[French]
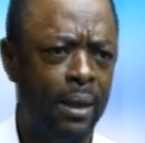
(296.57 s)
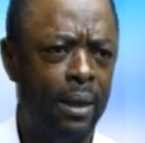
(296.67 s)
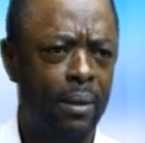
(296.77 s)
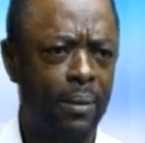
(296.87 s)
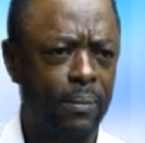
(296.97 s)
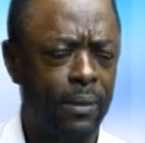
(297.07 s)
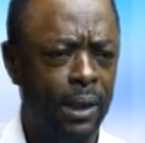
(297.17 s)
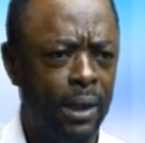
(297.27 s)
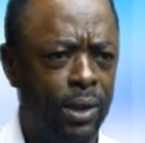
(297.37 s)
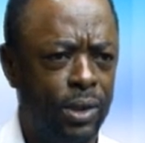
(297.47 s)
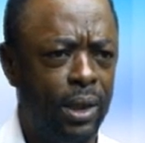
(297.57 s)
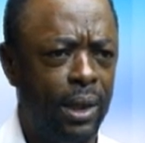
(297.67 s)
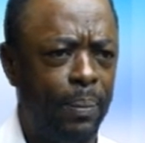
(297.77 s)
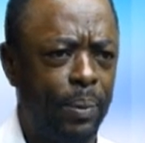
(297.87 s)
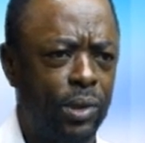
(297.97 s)
dans une
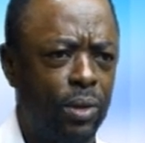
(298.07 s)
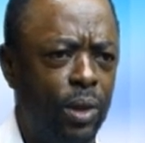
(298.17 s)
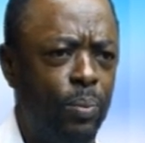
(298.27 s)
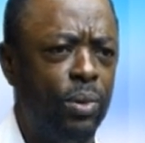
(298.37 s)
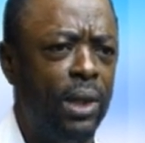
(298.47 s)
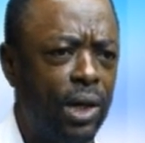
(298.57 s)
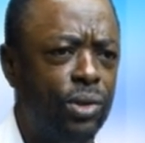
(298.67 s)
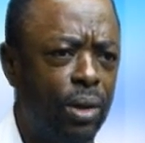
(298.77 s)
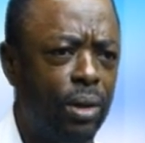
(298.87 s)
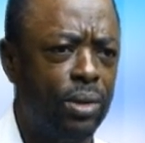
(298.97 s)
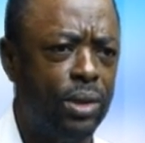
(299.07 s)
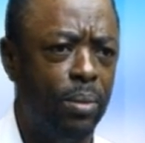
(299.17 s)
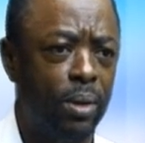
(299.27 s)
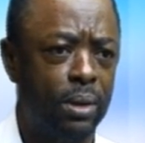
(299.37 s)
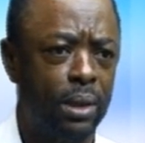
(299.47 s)
des prisons les plus dangereuses du
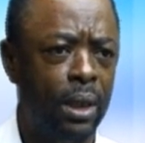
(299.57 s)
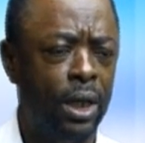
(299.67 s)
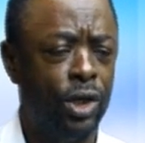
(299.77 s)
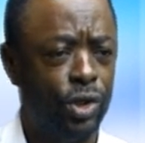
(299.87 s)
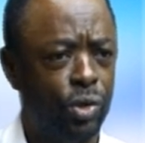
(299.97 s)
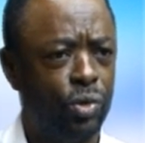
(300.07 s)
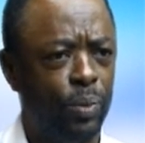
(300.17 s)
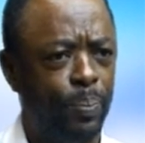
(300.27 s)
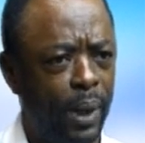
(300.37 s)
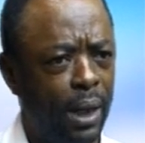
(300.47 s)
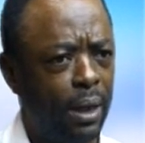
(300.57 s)
monde. Je ne à, ah, la prison